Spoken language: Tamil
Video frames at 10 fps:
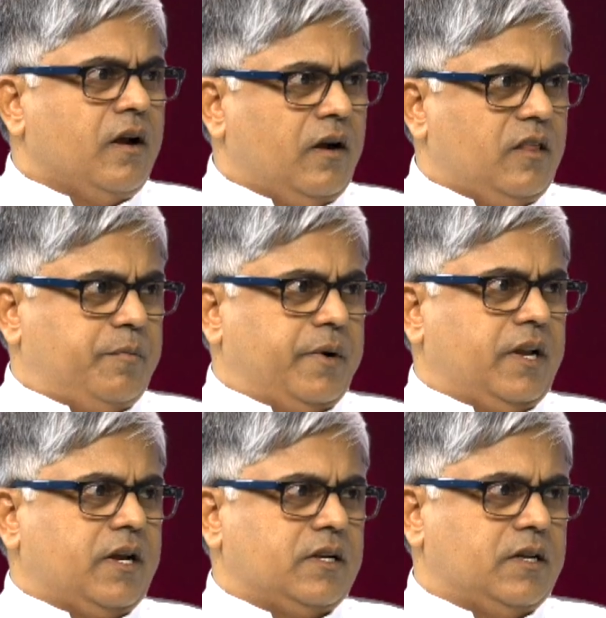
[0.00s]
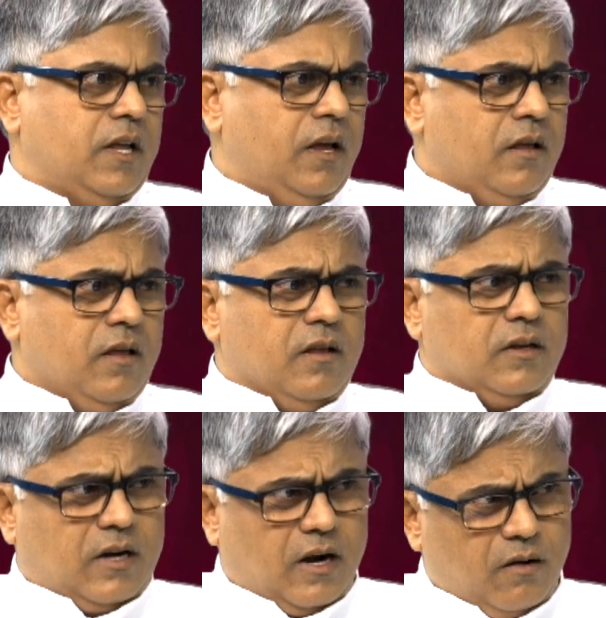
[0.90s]
எழுதப்பட்டிருக்கின்றன
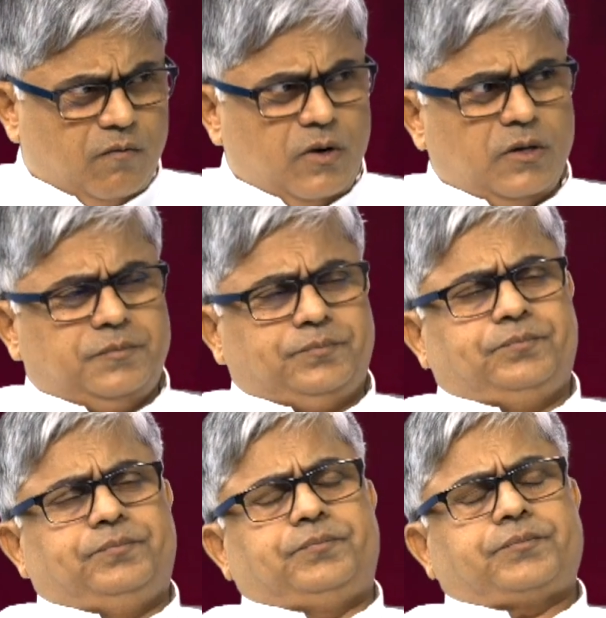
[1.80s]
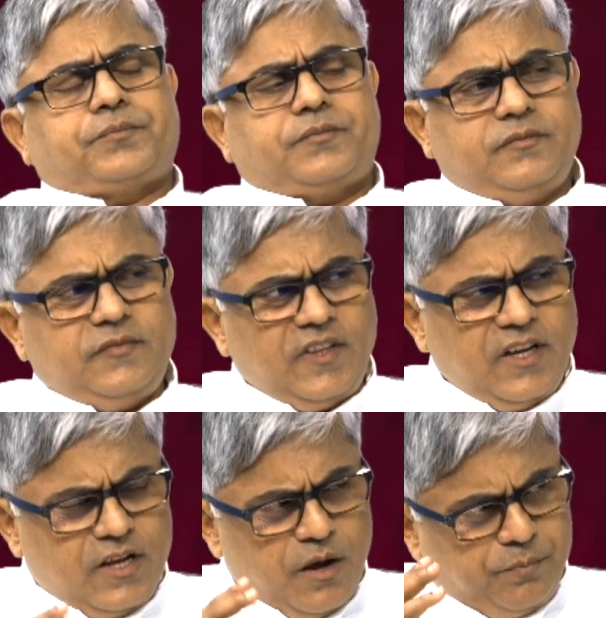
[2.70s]
கடவுள்
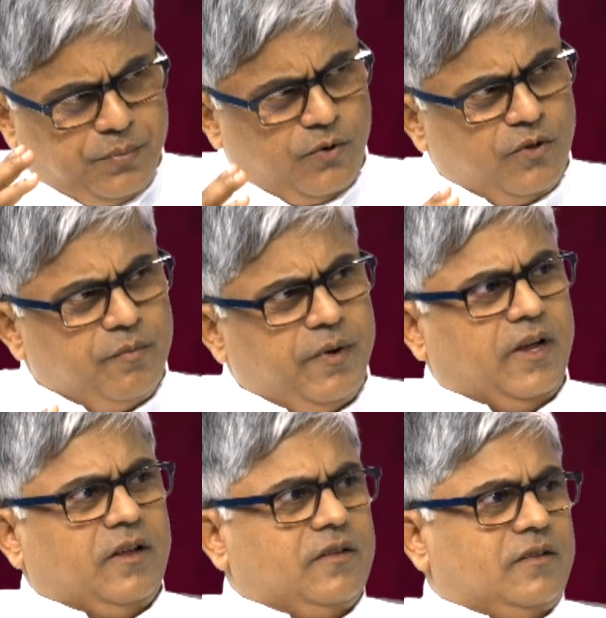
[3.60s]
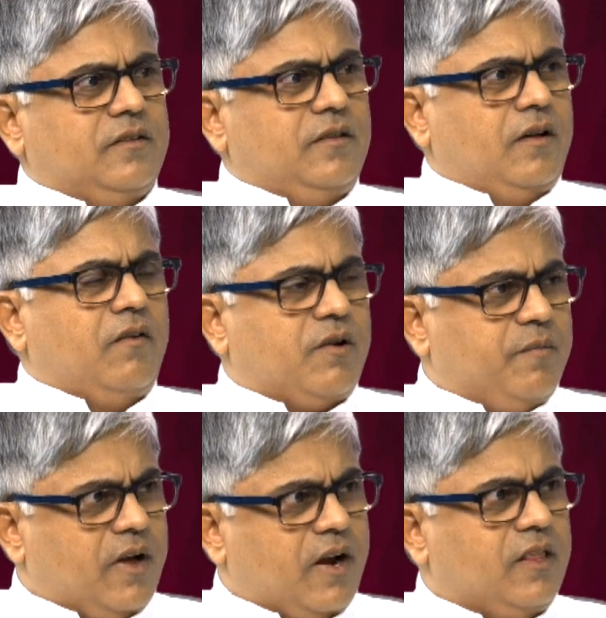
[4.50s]
எப்பொழுதுமே அவர்
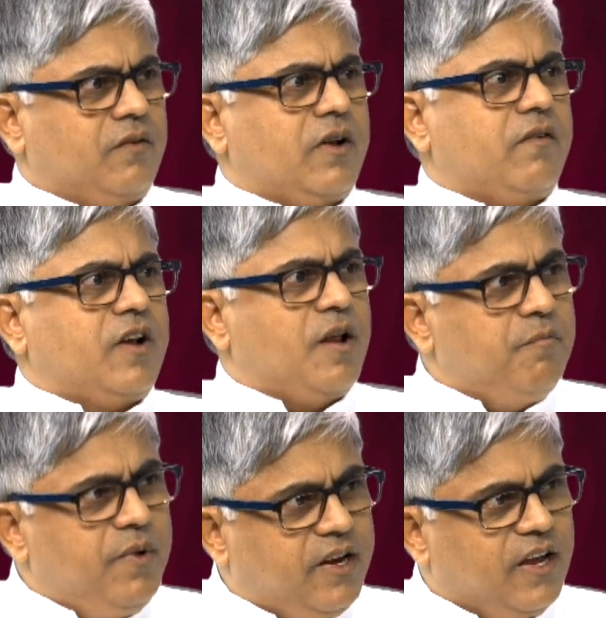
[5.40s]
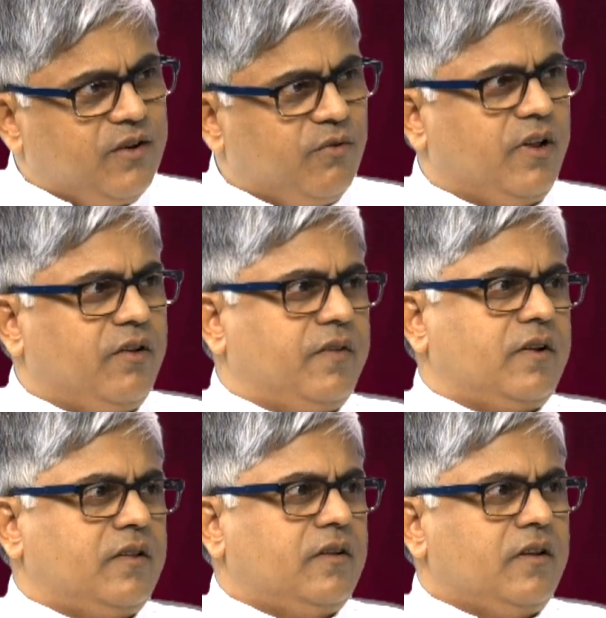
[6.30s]
மாறாதவர் அவர்
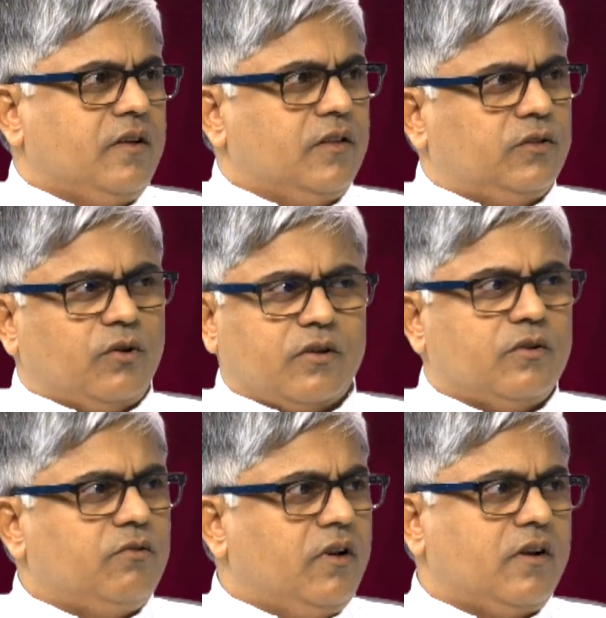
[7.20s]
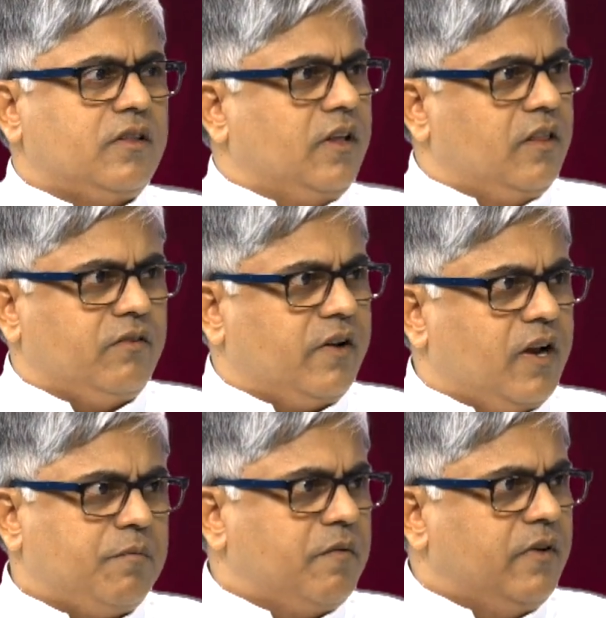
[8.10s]
நம்பிக்கைக்குரியவர் இது தொடக்க நூலிலிருந்து இறுதி வரை
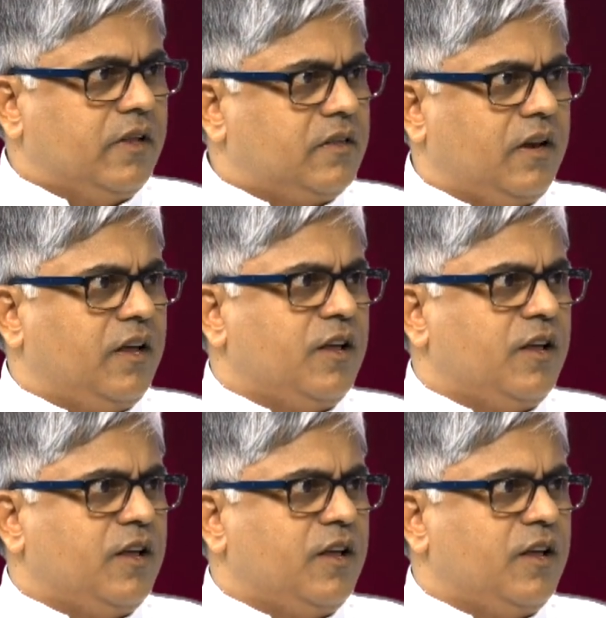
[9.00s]
நம்ம விவிலியத்தில்